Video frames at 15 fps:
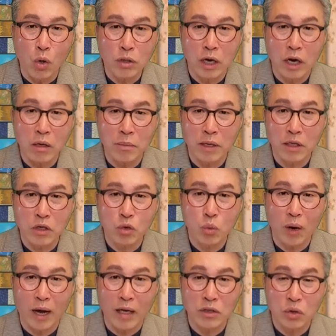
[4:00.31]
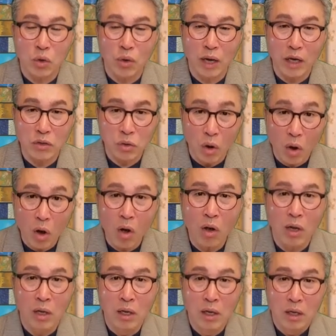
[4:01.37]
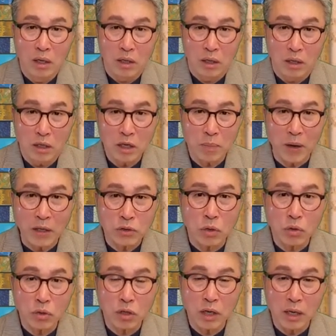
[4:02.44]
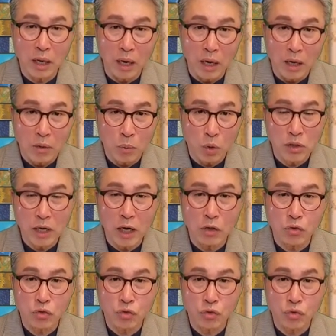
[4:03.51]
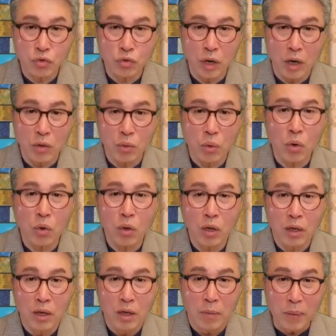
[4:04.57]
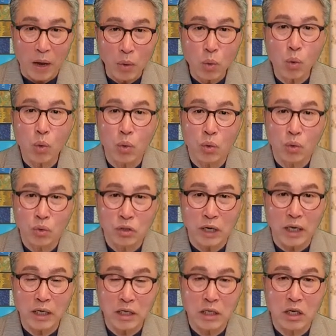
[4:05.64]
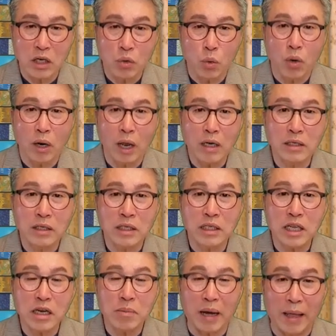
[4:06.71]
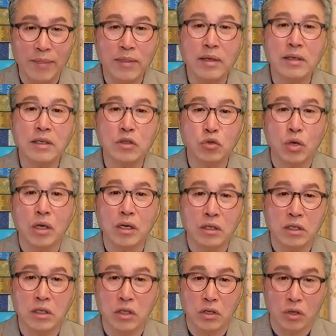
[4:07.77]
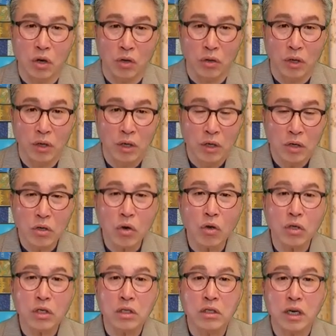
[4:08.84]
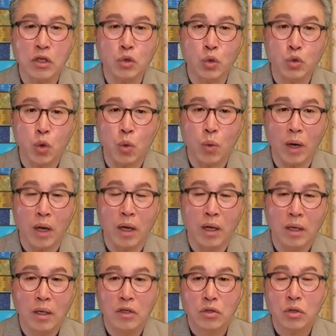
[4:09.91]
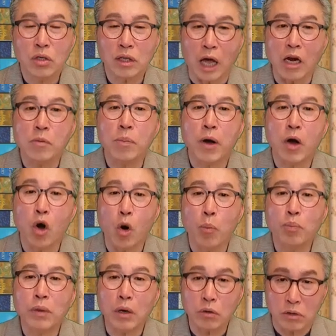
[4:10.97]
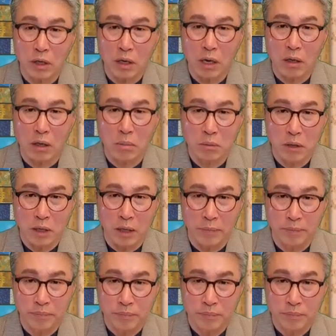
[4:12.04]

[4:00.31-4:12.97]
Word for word: 언약을 맺는 과정에서 어, 이 백성들이 모세가 죽은 줄 알고 바로 어, 자기들이 원하는 신을 만드는 죄를 짓는 것. 그런 이스라엘 족속과 저는 다를 바가 없다고 생각을 합니다.